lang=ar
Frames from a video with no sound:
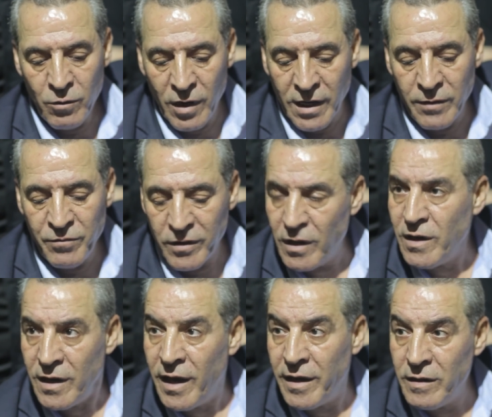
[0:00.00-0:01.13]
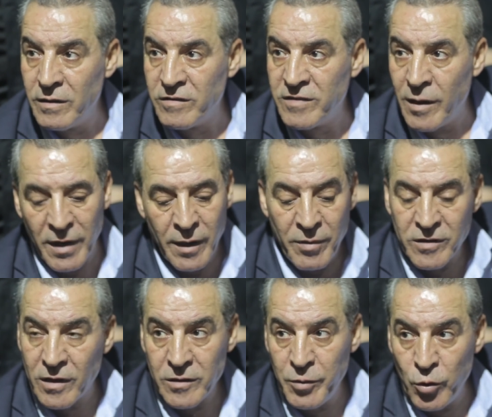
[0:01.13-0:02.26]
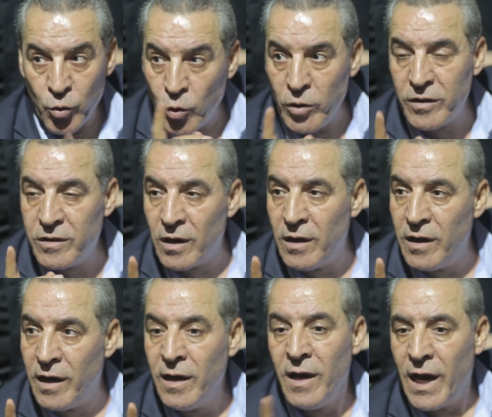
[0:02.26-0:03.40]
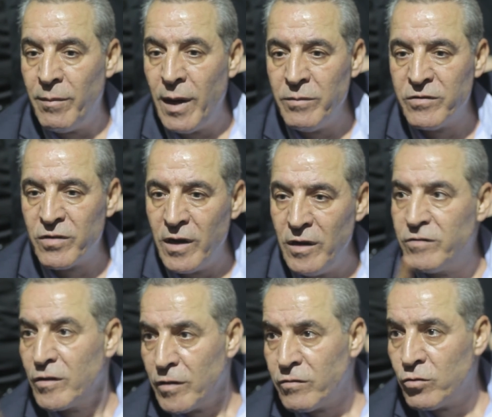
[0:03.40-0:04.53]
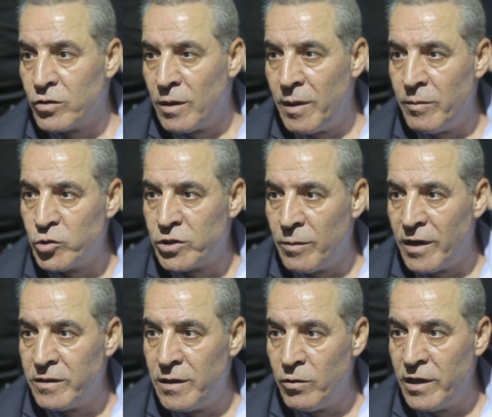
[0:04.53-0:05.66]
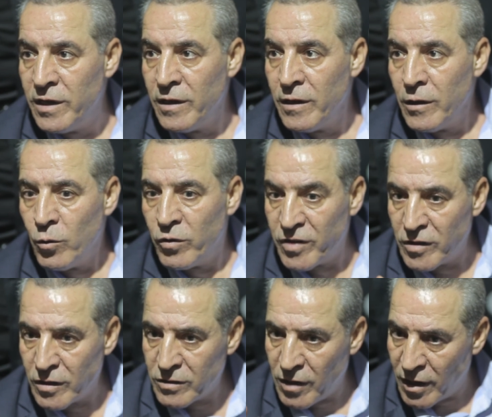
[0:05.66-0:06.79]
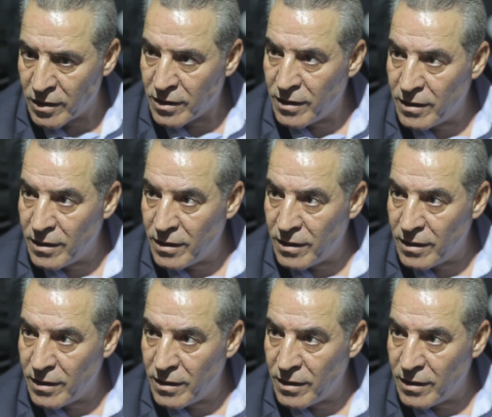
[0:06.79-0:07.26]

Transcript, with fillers: ولكن في ظل إلهاء الانقسام أنا بعتقد بأن كل الذرائع أمام إسرائيل ستسقط أمام المجتمع الدولي وستضطر